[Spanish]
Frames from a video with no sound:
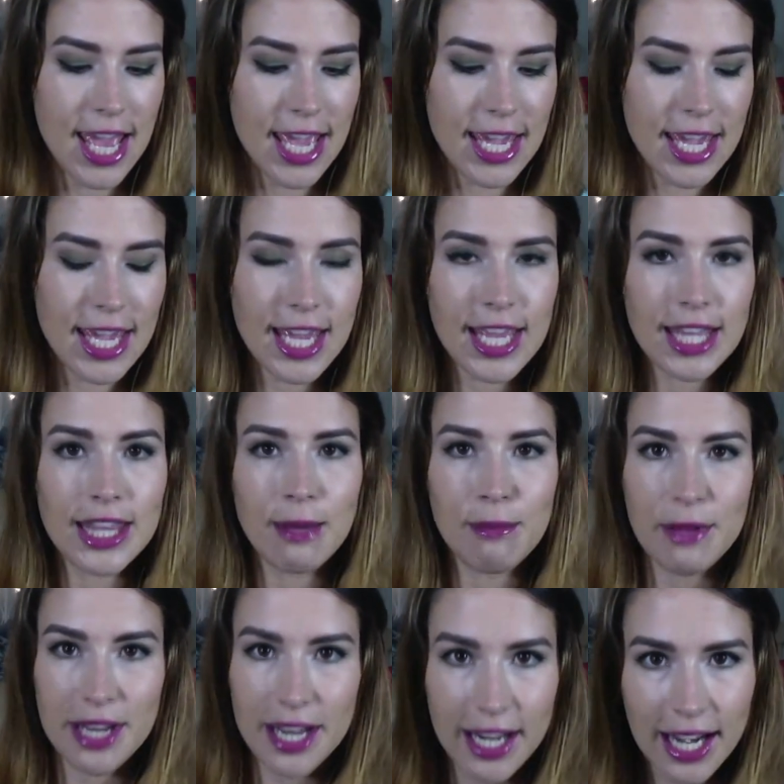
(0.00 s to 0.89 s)
y
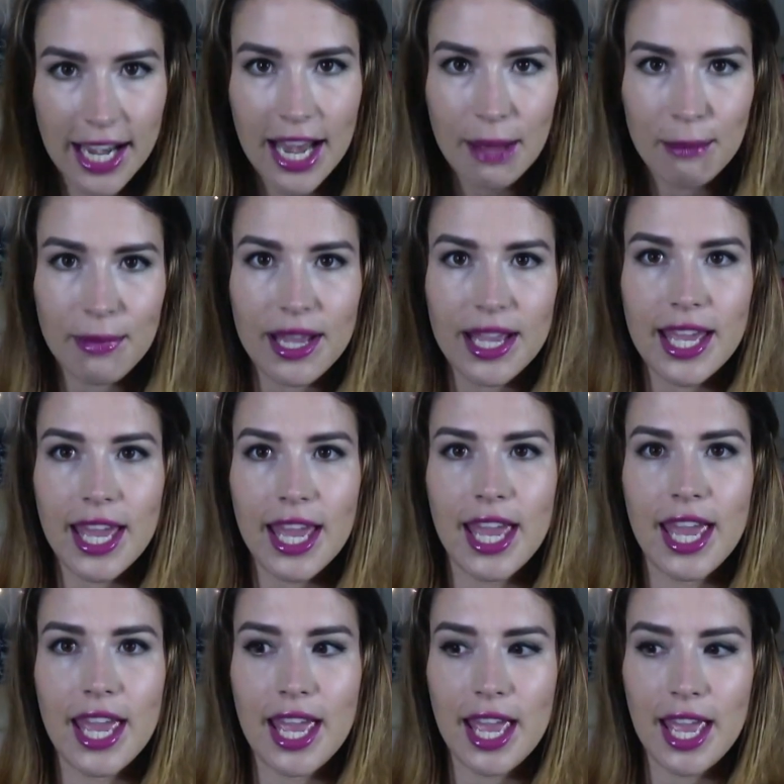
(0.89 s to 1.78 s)
también aclama
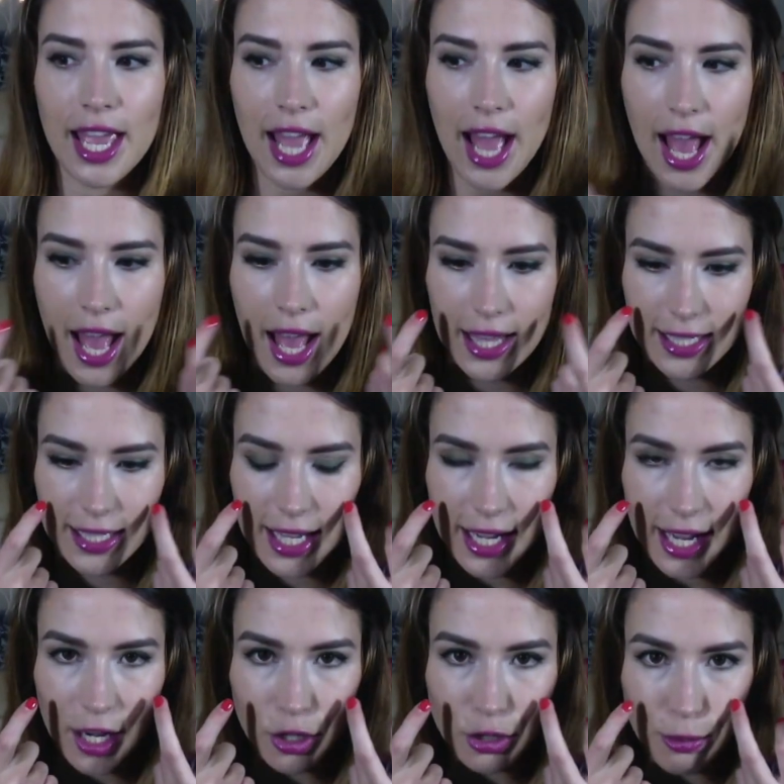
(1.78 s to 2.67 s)
que
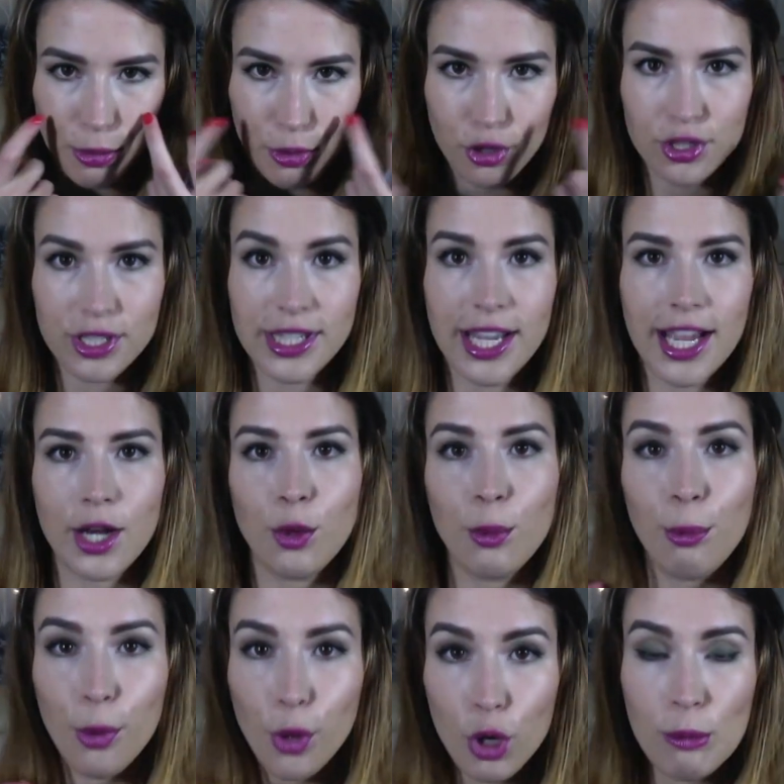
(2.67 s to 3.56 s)
hace que los poros se te hagan
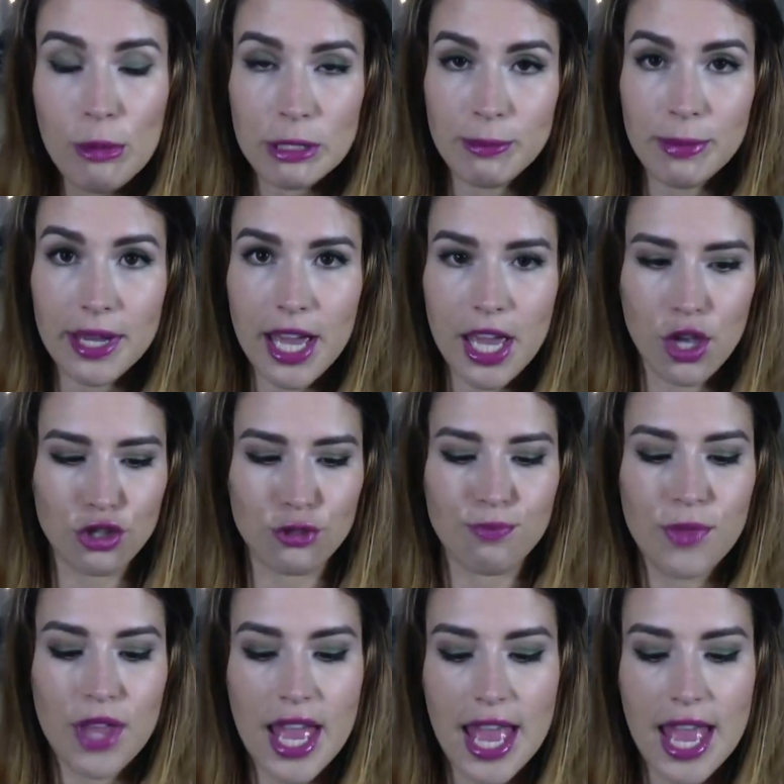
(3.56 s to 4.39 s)
un poco más pequeños